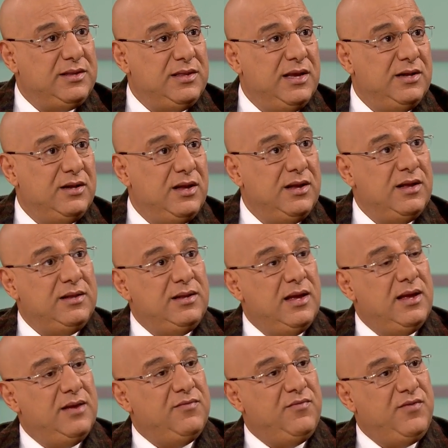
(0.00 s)
اثنين
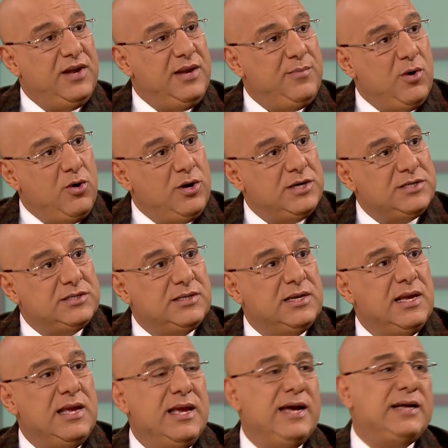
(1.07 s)
فيليب اوجست
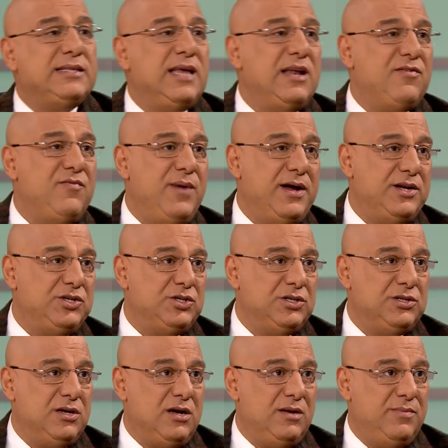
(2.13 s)
اختلف مع
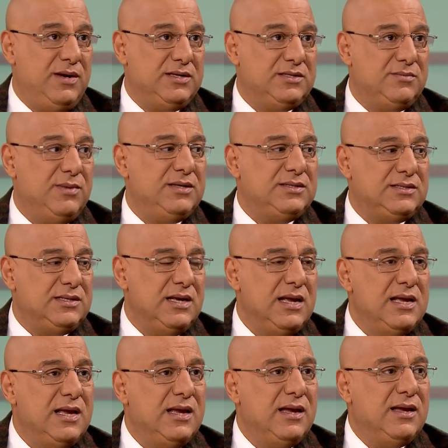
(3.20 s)
ريتشارد قلب الاسد بس
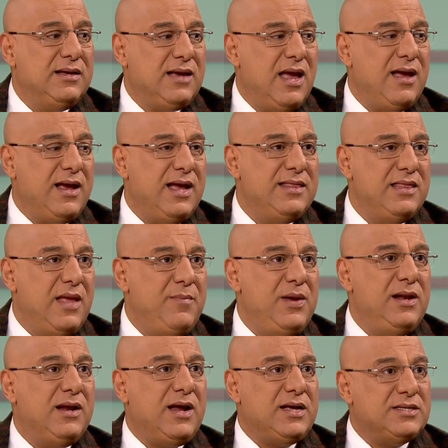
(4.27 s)
كان
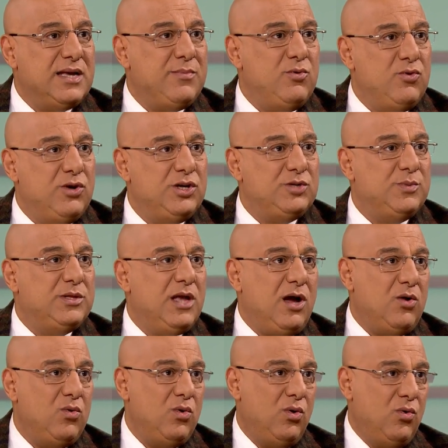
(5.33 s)
نبيل راح ساب له الجيش
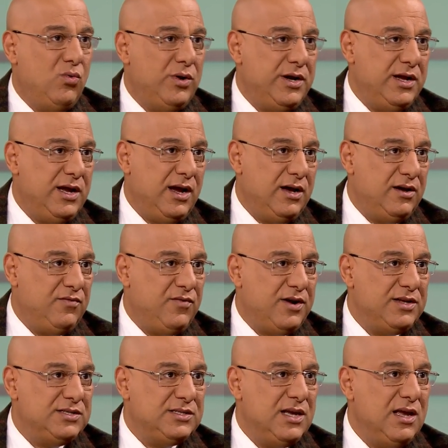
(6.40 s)
بتاعه ورجع على
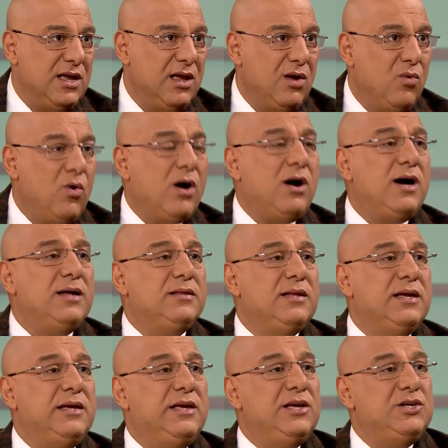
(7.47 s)
فرنسا وقاد
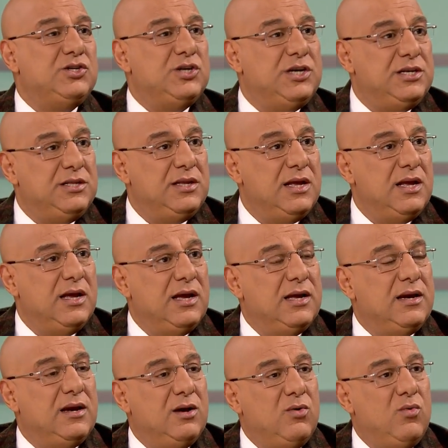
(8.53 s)
الجيشين
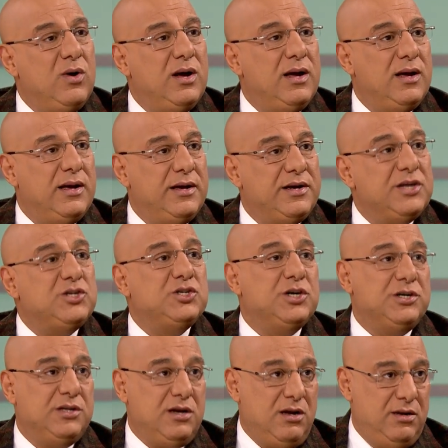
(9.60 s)
اللي هو
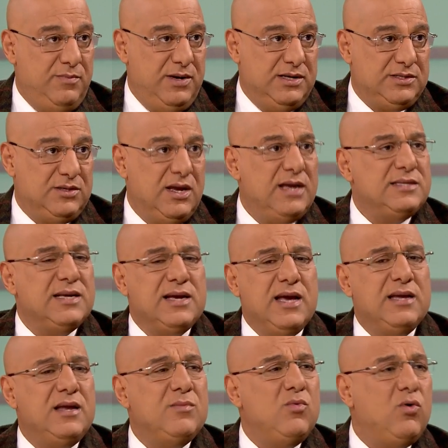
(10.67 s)
ريتشارد قلب الاسد هذا
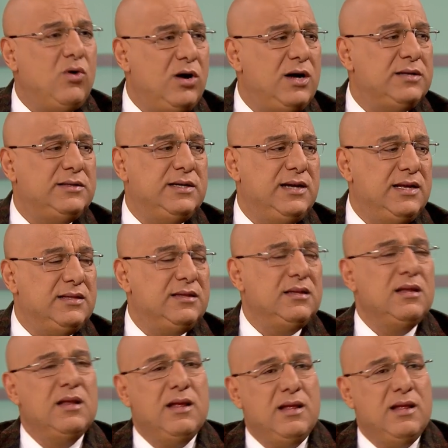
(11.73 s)
كان مقاتلا